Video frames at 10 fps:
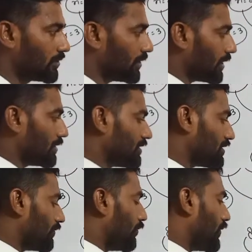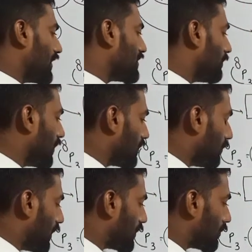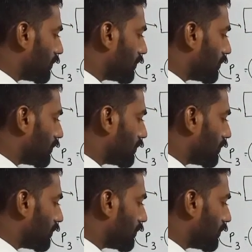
ठीक है जैसे फॉर एग्जाम्पल की मैं बात